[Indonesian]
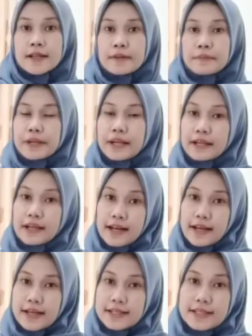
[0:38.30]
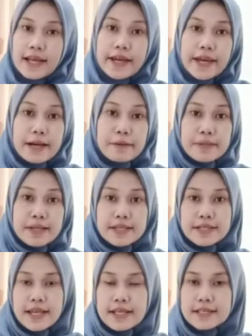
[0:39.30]
Perkenalkan saya
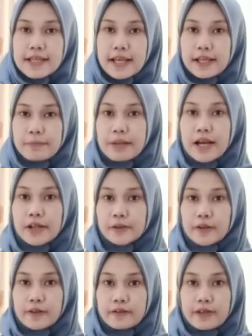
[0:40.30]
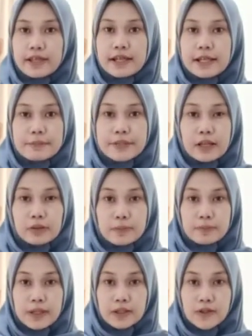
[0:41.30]
Miladia Ismaini Milhaturofi NIM
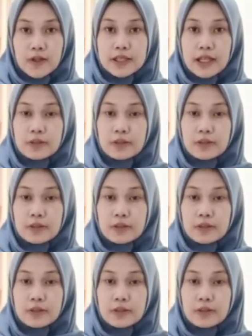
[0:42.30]
140 141